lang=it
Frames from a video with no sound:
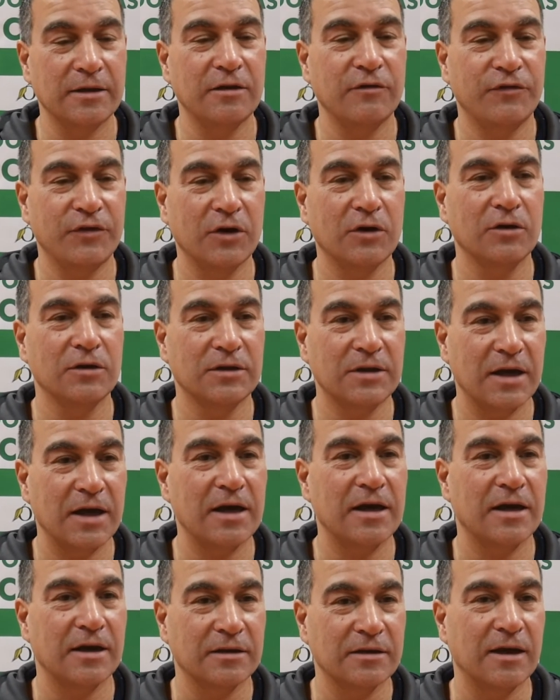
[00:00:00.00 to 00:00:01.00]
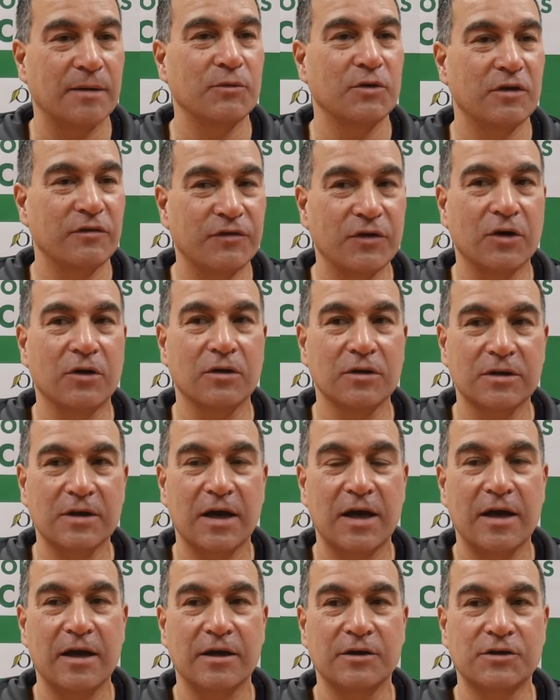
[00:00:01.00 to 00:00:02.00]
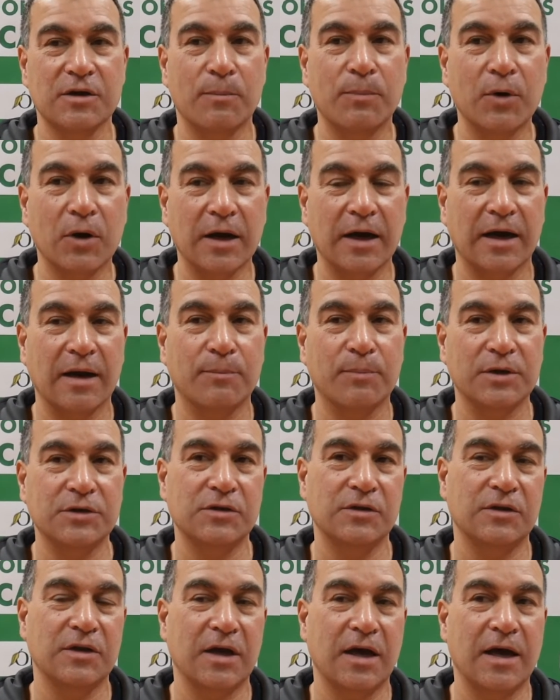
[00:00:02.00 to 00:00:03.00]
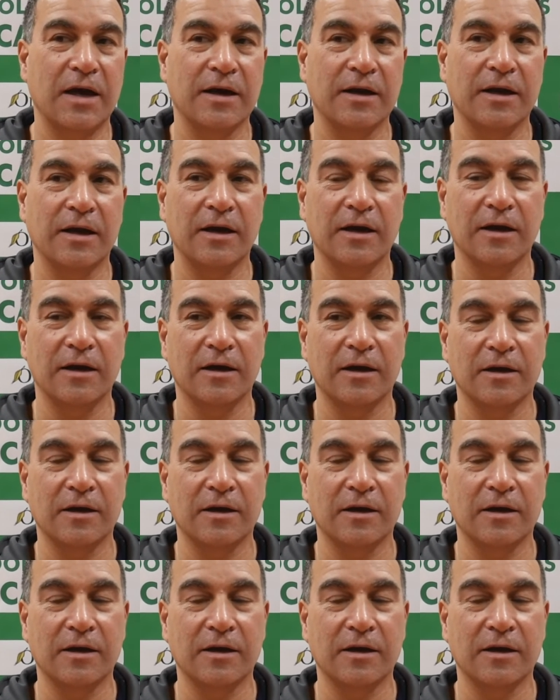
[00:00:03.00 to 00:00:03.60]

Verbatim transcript: in, difficoltà, andiamo in difficoltà e c'è poca capacità nel,